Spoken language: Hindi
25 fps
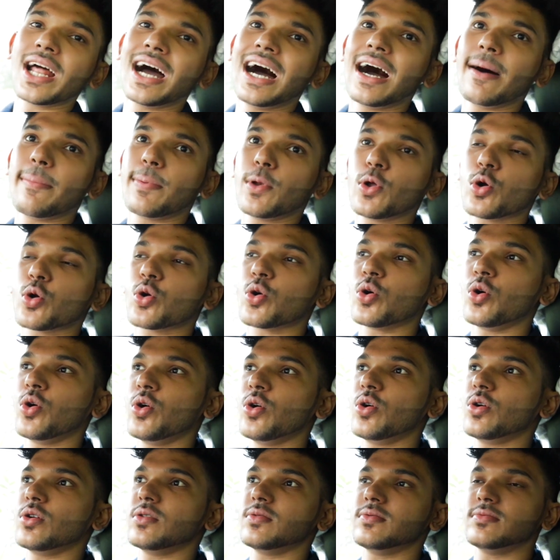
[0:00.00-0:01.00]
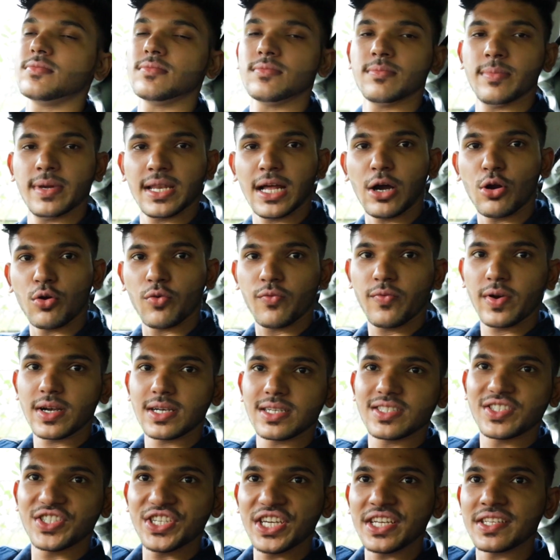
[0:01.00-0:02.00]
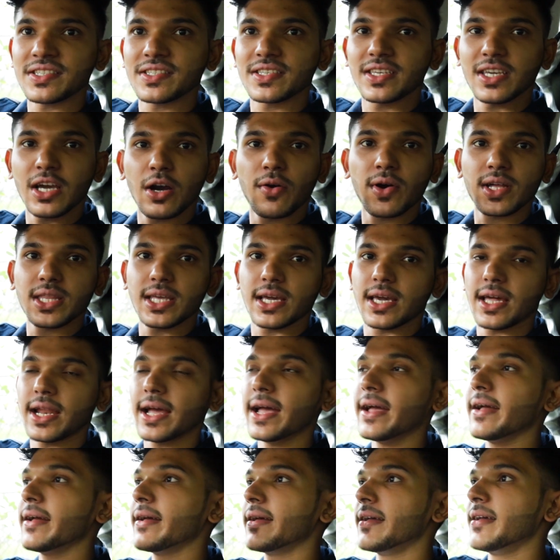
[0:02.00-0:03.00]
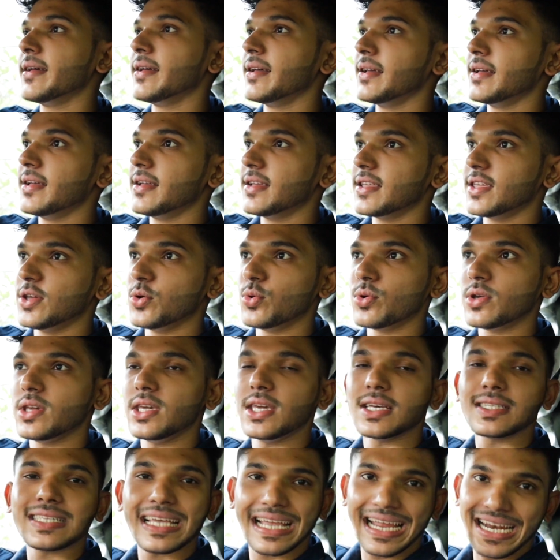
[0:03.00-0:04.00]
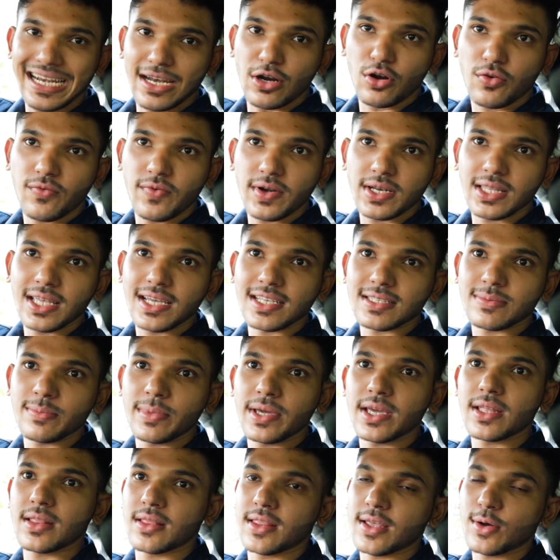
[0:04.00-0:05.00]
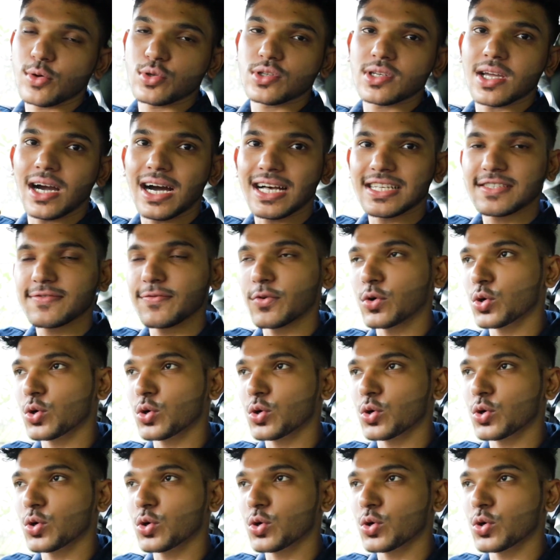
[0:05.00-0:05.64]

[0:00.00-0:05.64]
अरे आप लोग को मेरा आउटफिट चेंज किया हुआ दिख रहा है क्योंकि ये सेकेंड आउटफिट था इसमें इतने कुछ खास